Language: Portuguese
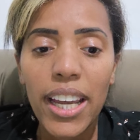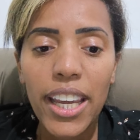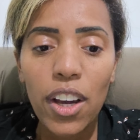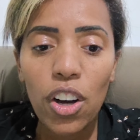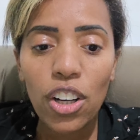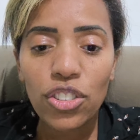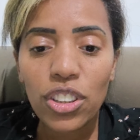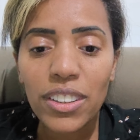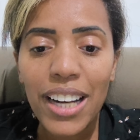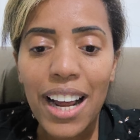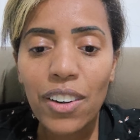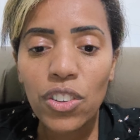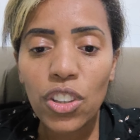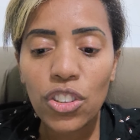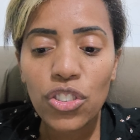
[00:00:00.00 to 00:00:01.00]
E hoje eu
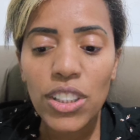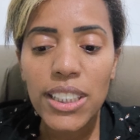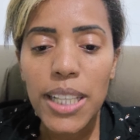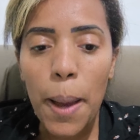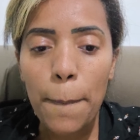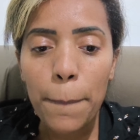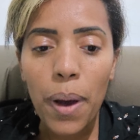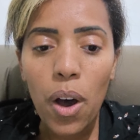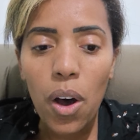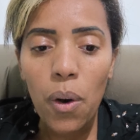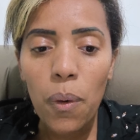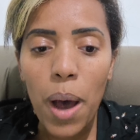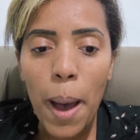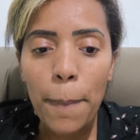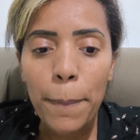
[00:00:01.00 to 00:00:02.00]
trago notícia
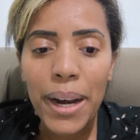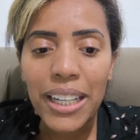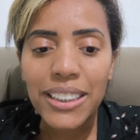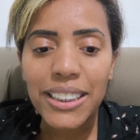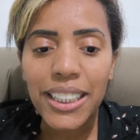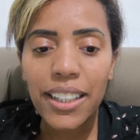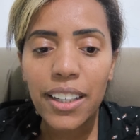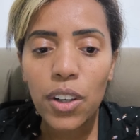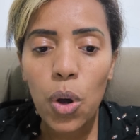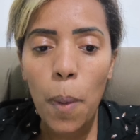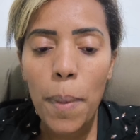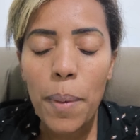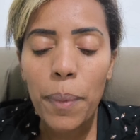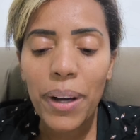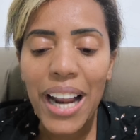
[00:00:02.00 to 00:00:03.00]
boa para ser
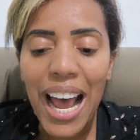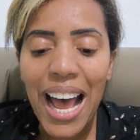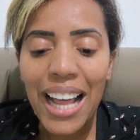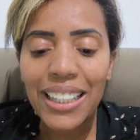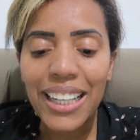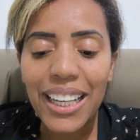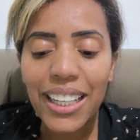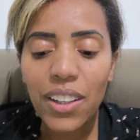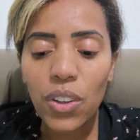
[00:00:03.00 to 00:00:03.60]
comemorada,